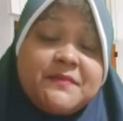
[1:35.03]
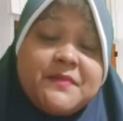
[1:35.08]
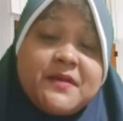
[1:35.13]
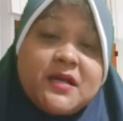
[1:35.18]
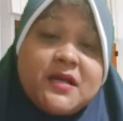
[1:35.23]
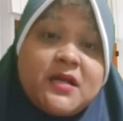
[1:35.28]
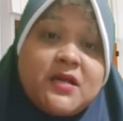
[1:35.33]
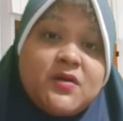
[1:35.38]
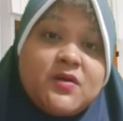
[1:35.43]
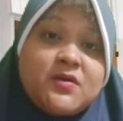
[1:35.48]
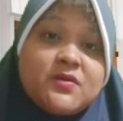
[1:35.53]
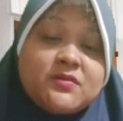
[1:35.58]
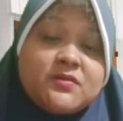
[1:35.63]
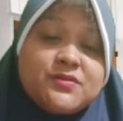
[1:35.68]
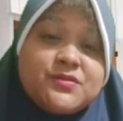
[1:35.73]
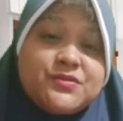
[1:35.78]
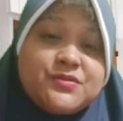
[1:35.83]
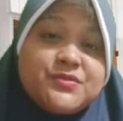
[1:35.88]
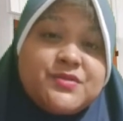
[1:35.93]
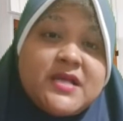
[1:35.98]
Tapi kalau
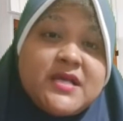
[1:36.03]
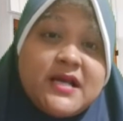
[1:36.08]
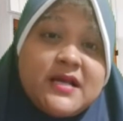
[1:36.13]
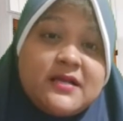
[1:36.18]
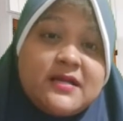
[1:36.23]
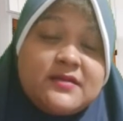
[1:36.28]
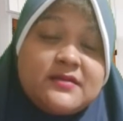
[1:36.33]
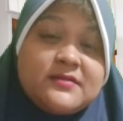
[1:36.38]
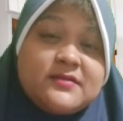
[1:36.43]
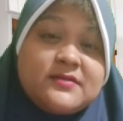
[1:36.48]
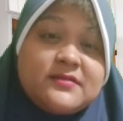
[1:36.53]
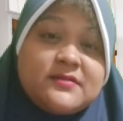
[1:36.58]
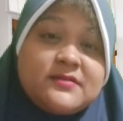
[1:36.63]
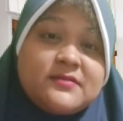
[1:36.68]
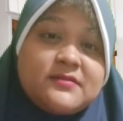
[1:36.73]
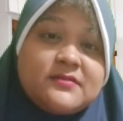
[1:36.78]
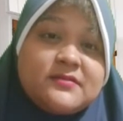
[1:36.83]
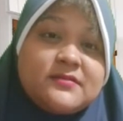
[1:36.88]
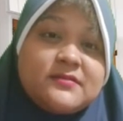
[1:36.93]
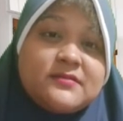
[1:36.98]
sudah
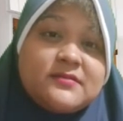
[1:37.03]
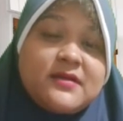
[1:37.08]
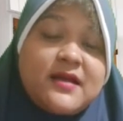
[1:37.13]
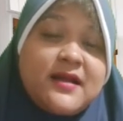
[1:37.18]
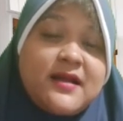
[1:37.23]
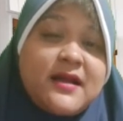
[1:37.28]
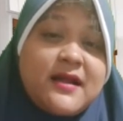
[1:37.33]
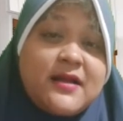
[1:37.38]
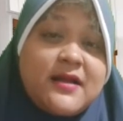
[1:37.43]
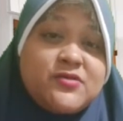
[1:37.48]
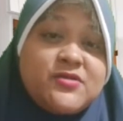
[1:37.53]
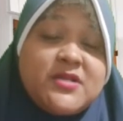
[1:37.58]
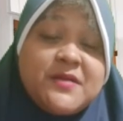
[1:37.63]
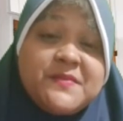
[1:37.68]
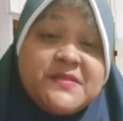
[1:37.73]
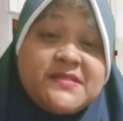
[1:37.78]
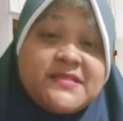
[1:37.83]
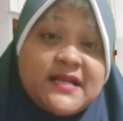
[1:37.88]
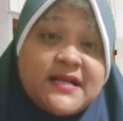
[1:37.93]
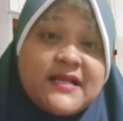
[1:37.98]
anak-anak udah
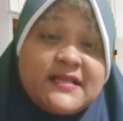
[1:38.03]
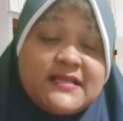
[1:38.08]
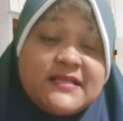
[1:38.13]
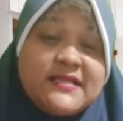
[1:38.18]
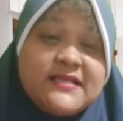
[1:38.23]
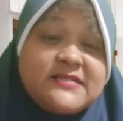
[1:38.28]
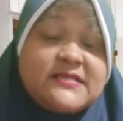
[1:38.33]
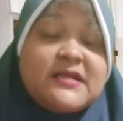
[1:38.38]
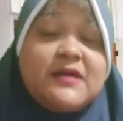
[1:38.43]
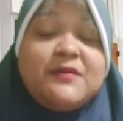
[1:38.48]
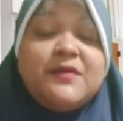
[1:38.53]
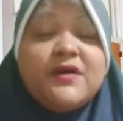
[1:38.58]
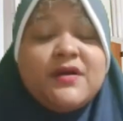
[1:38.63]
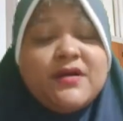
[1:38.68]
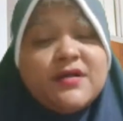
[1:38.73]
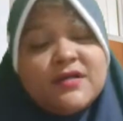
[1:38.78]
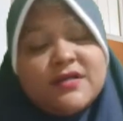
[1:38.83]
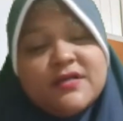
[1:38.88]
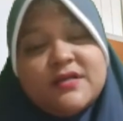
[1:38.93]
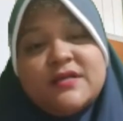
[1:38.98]
besar nanti insya Allah
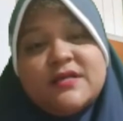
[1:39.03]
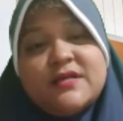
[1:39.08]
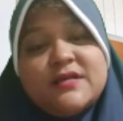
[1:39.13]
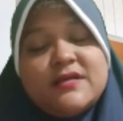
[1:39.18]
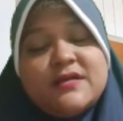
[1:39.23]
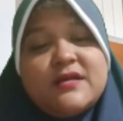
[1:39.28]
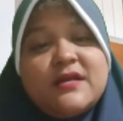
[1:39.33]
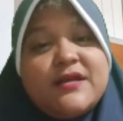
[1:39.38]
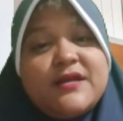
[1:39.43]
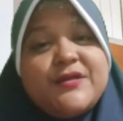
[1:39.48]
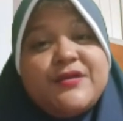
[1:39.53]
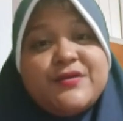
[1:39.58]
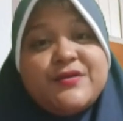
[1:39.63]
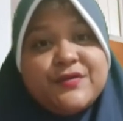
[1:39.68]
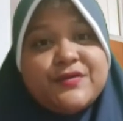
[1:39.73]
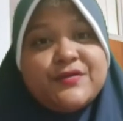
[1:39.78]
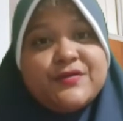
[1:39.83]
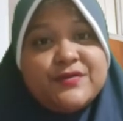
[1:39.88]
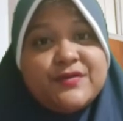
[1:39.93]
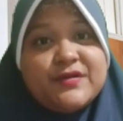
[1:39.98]
yuk
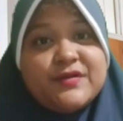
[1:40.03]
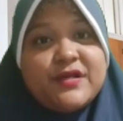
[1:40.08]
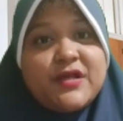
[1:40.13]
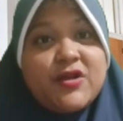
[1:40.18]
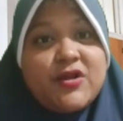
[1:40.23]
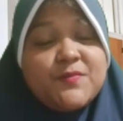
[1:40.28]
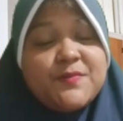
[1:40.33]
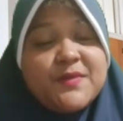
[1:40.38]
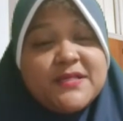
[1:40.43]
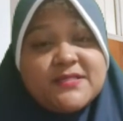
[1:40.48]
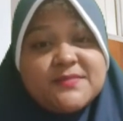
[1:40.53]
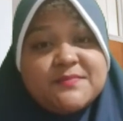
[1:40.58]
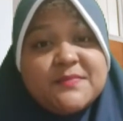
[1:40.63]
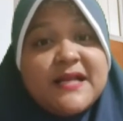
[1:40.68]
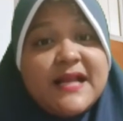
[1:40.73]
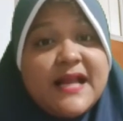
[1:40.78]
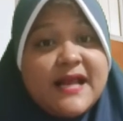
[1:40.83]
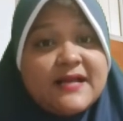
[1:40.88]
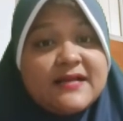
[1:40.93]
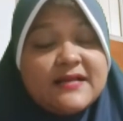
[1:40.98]
kalau pas
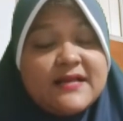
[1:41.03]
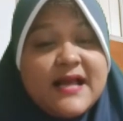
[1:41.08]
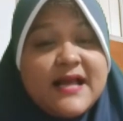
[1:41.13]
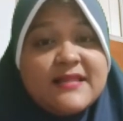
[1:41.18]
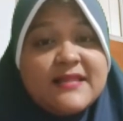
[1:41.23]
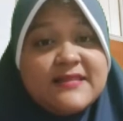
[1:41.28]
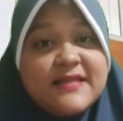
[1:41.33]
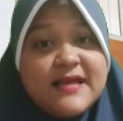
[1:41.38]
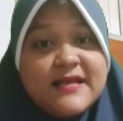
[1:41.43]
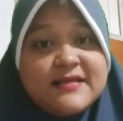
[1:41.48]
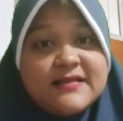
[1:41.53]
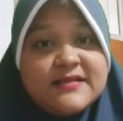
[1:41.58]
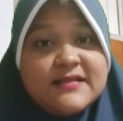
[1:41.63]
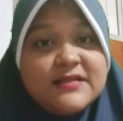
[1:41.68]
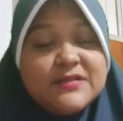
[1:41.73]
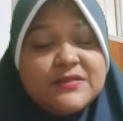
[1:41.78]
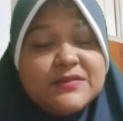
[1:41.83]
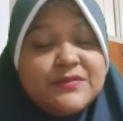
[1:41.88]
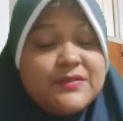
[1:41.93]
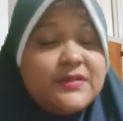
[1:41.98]
menang azan
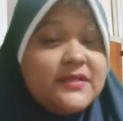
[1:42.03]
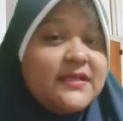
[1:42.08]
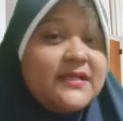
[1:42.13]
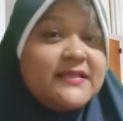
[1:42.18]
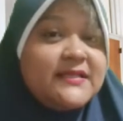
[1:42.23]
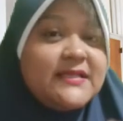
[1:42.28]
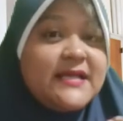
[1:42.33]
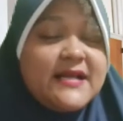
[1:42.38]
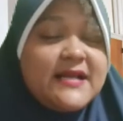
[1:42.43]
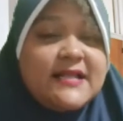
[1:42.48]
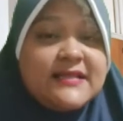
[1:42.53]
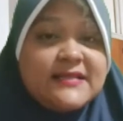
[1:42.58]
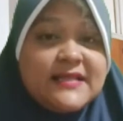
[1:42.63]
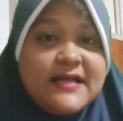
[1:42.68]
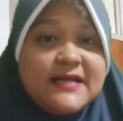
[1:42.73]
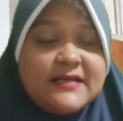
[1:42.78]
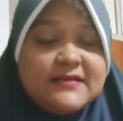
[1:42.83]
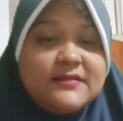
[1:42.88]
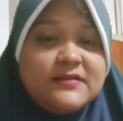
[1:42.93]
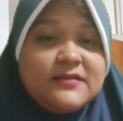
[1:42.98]
itu kita
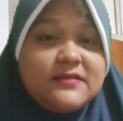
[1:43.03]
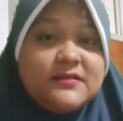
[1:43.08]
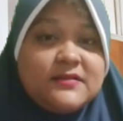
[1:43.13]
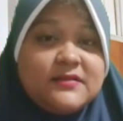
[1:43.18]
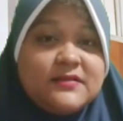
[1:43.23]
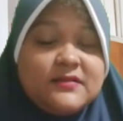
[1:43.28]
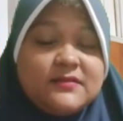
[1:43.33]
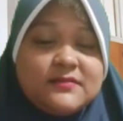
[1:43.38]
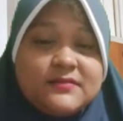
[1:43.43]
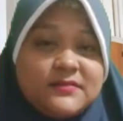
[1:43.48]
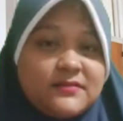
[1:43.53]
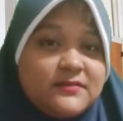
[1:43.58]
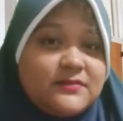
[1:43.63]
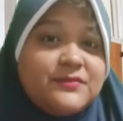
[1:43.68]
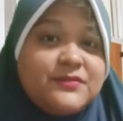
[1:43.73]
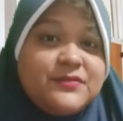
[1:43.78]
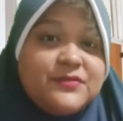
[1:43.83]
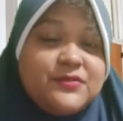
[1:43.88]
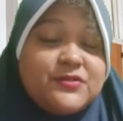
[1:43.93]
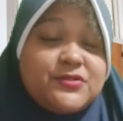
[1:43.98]
datang
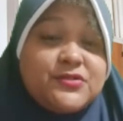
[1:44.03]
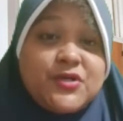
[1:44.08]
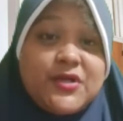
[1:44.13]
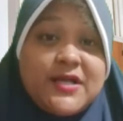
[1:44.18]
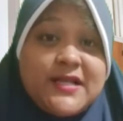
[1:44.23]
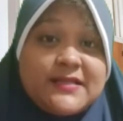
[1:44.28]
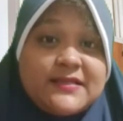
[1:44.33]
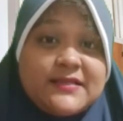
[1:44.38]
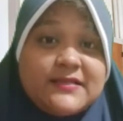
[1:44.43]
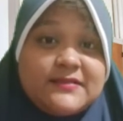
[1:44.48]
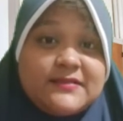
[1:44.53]
untuk sholat